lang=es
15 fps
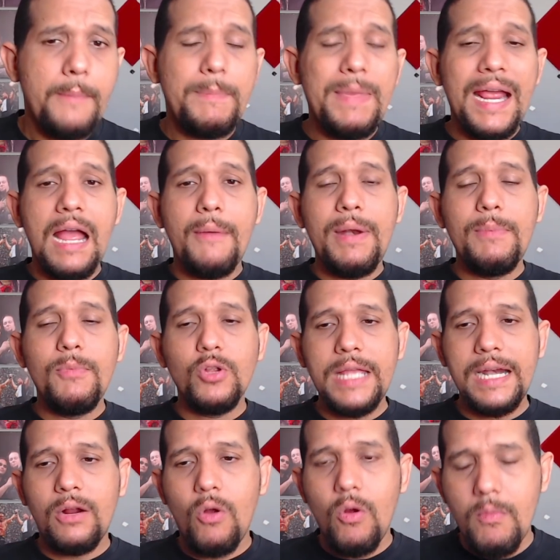Bien, hablemos
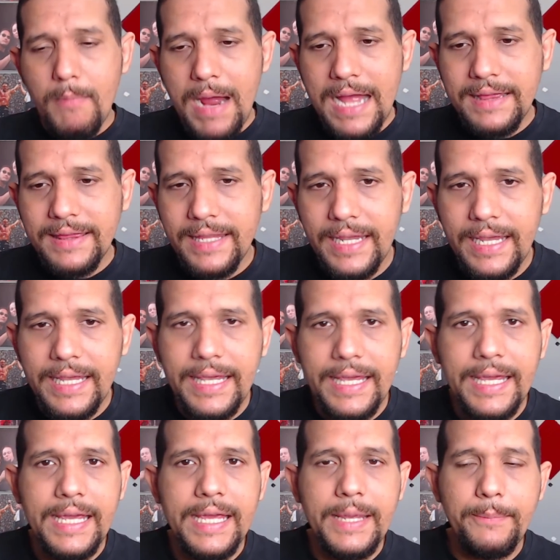del combate
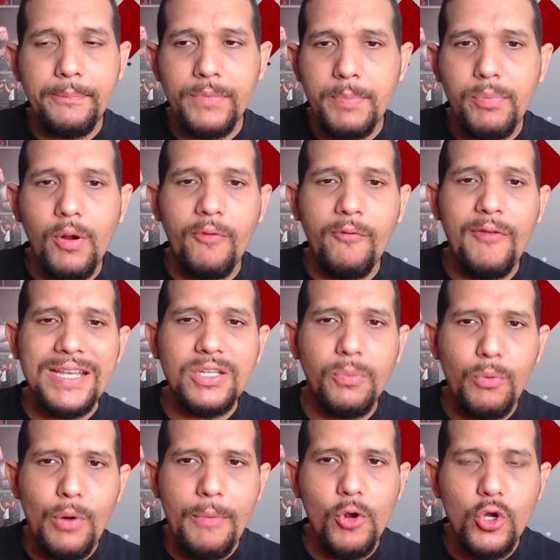em, por Face
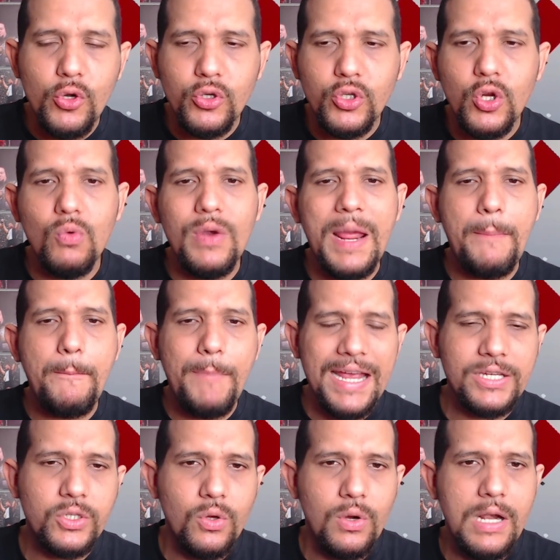of Revolution, un
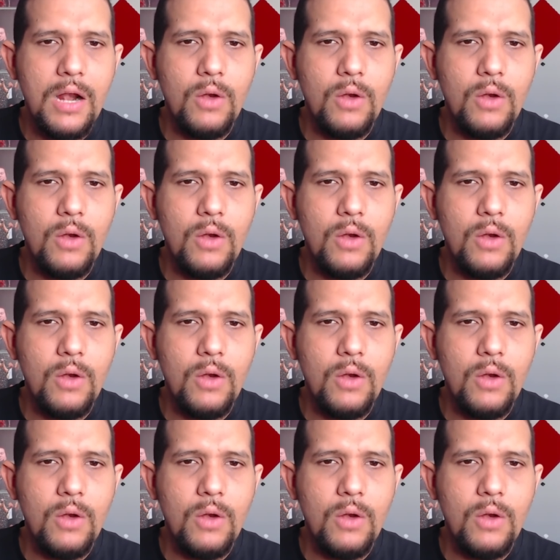espacio en la